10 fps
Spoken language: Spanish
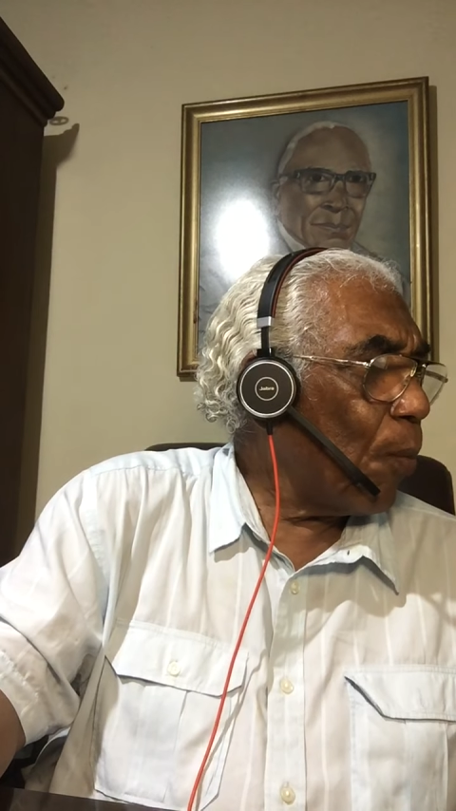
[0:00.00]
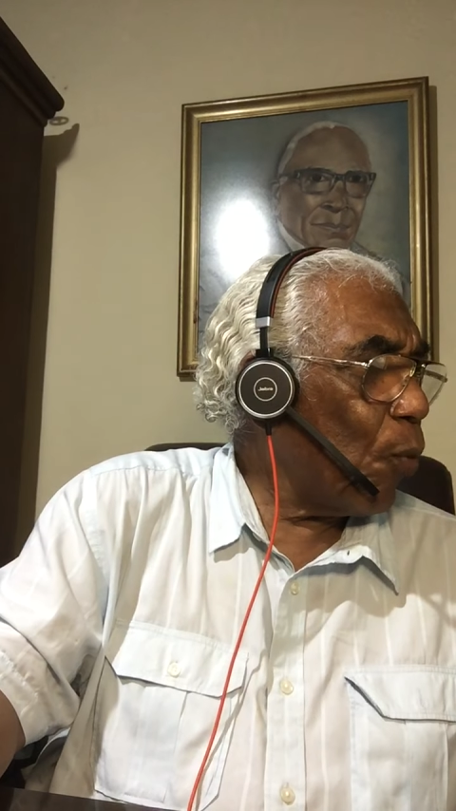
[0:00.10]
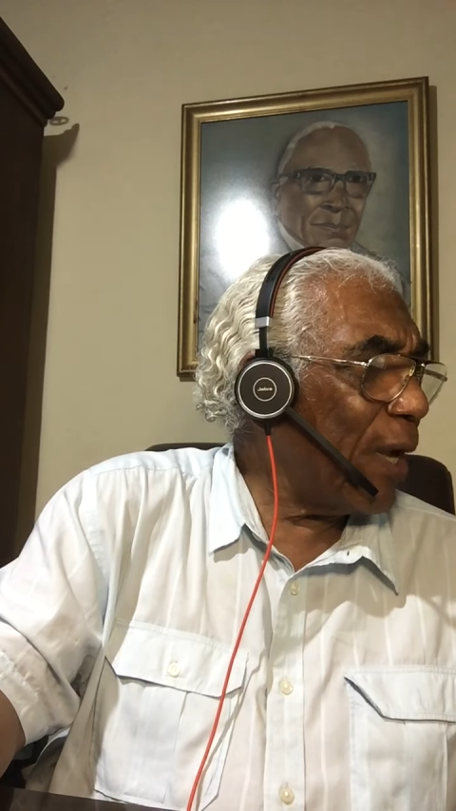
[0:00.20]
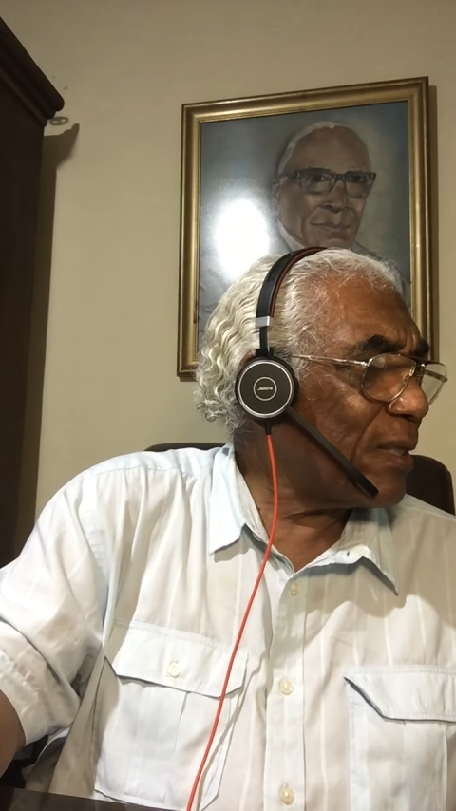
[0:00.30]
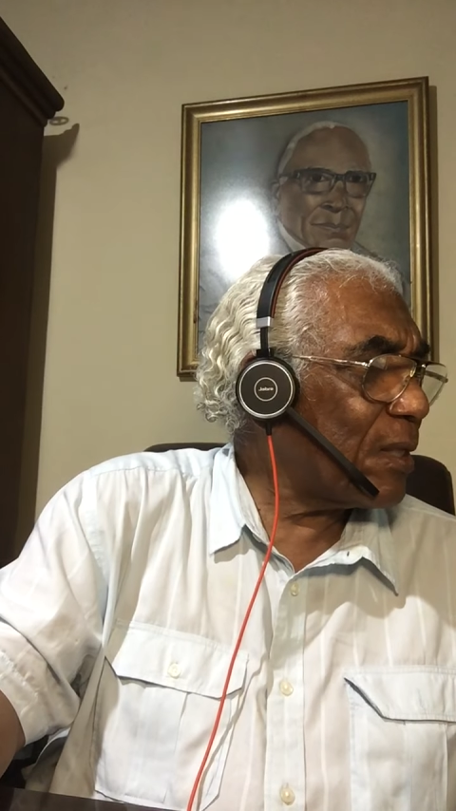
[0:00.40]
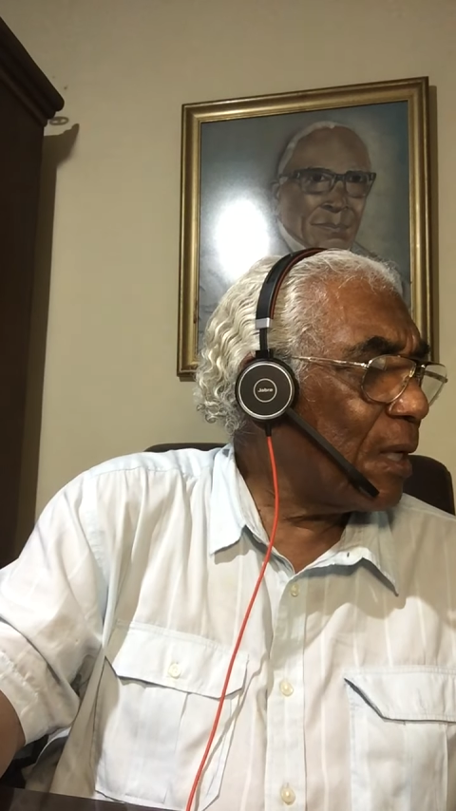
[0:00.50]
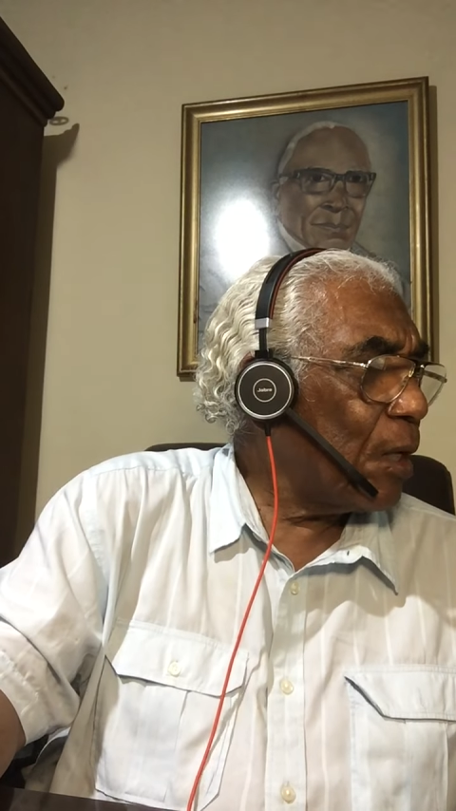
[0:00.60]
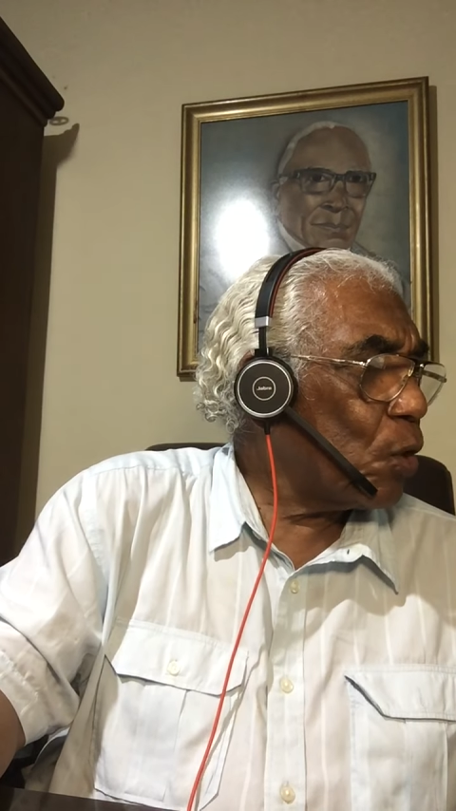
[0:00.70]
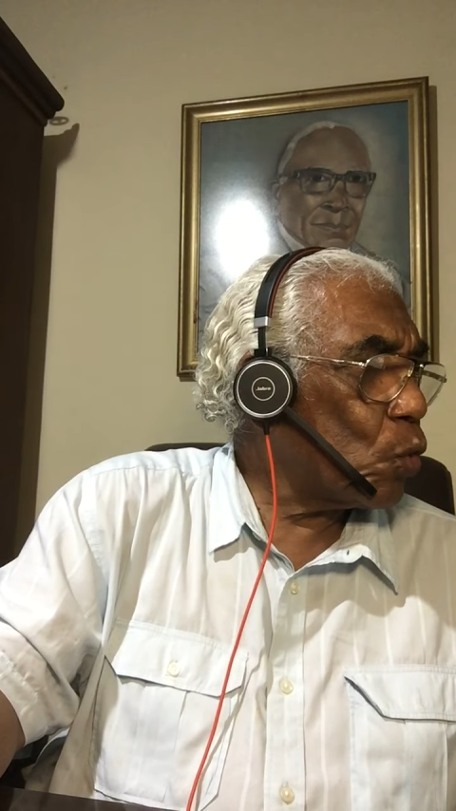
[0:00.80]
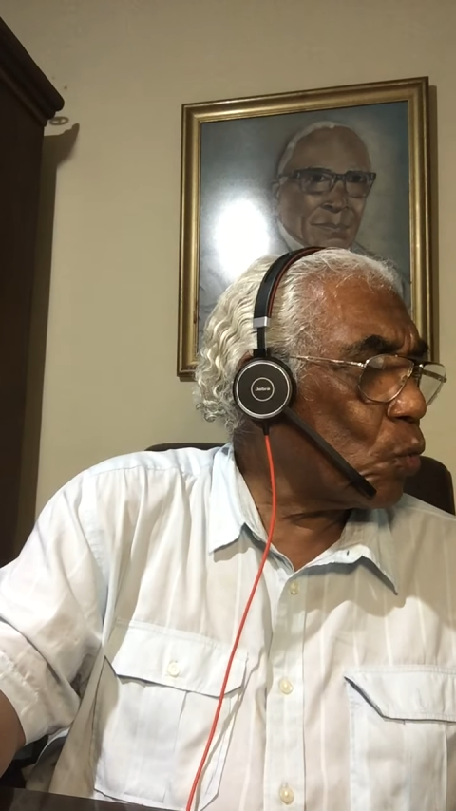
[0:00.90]
pues
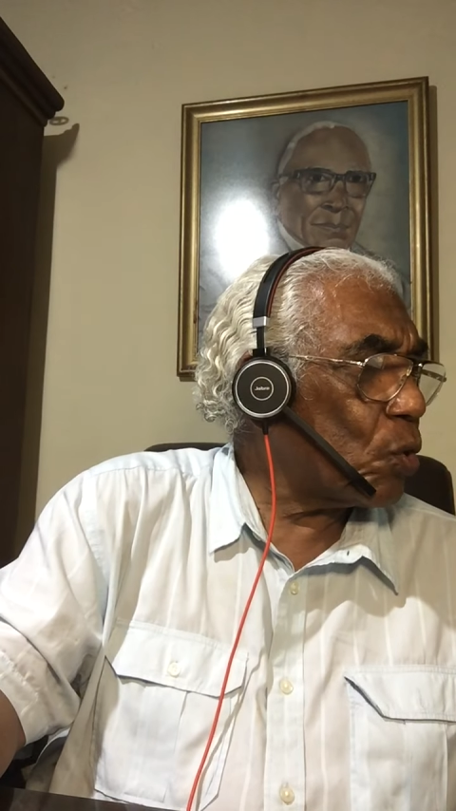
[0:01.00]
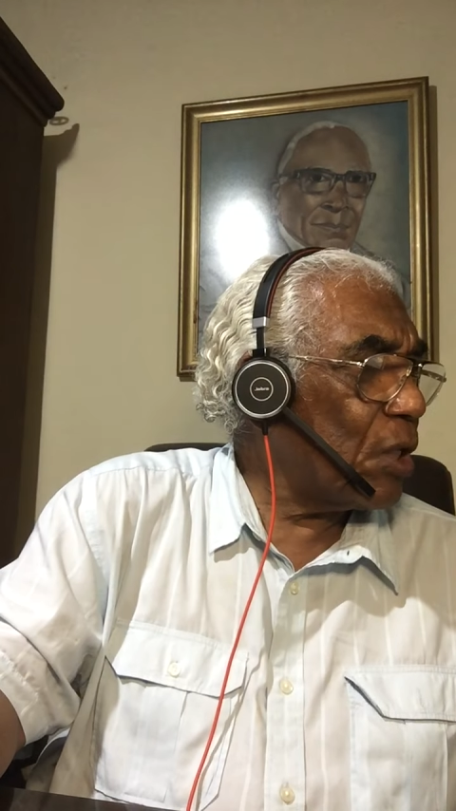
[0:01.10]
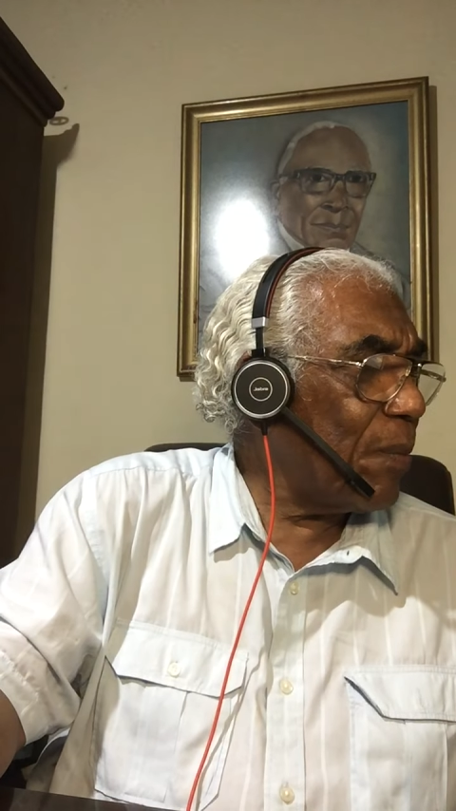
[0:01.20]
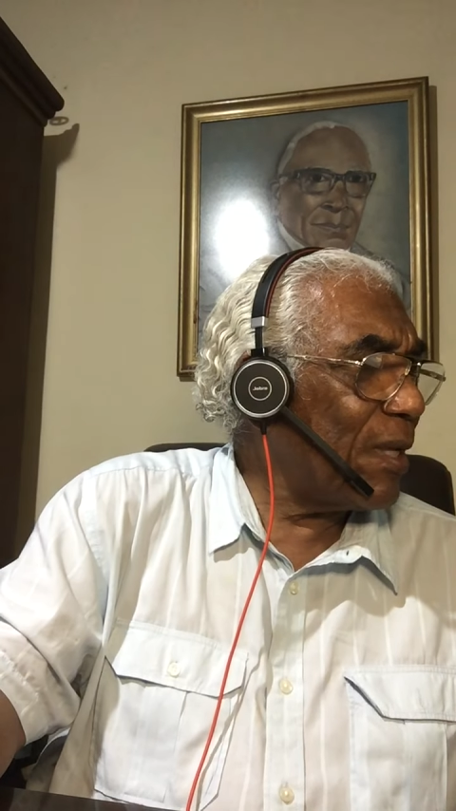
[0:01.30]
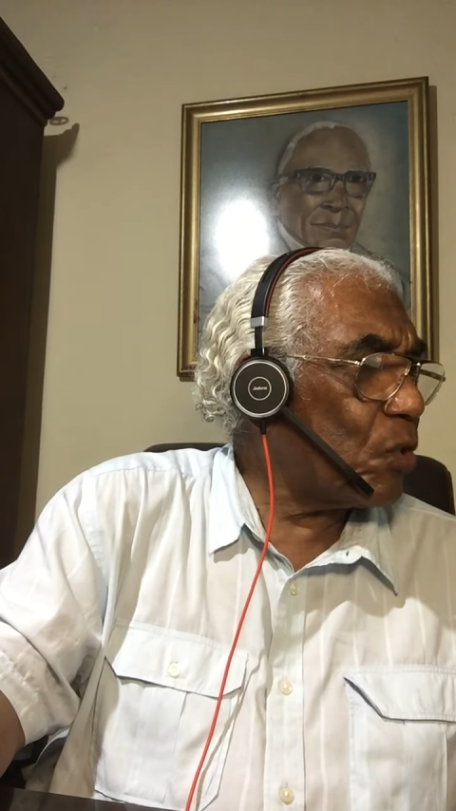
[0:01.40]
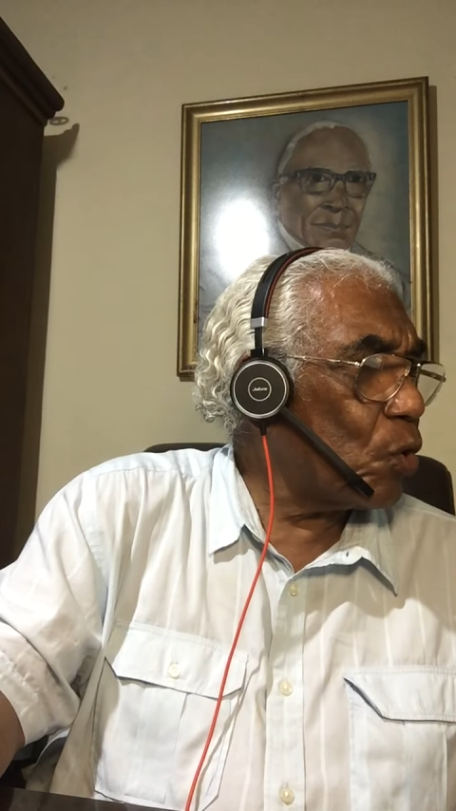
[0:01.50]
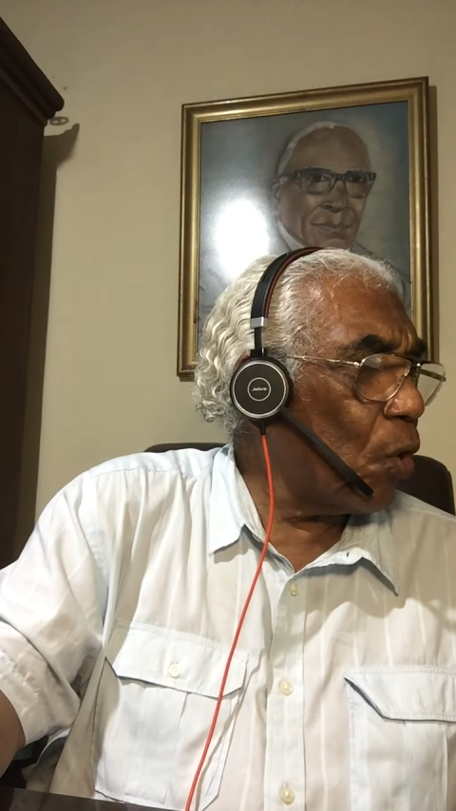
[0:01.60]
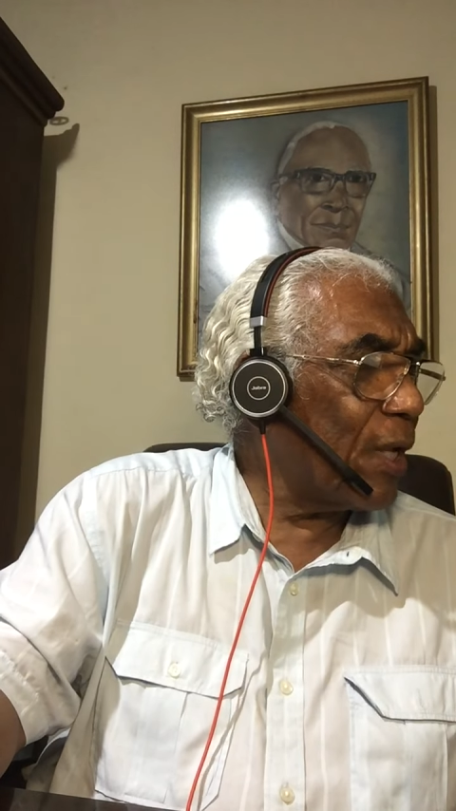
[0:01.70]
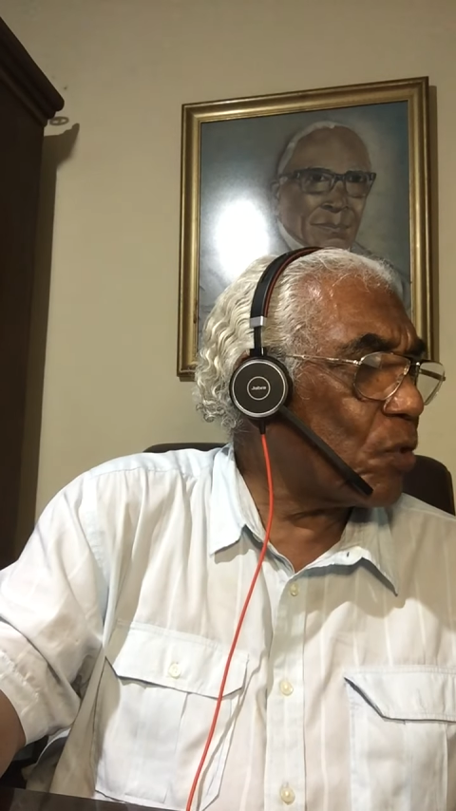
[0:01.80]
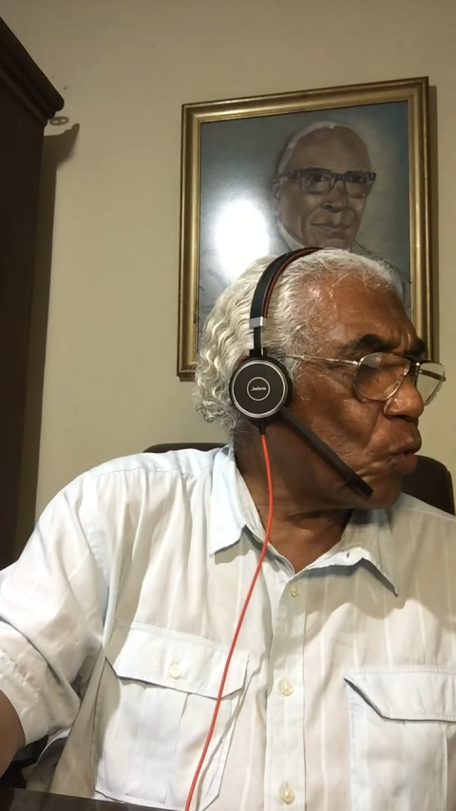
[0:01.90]
sus
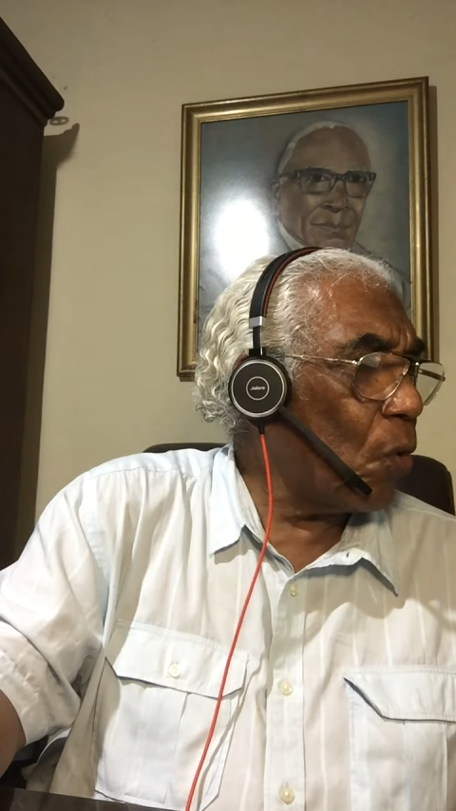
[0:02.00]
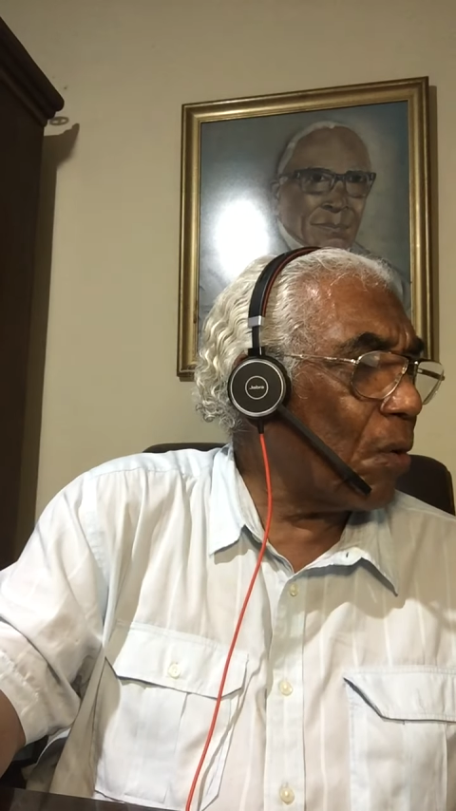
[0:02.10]
dimensiones son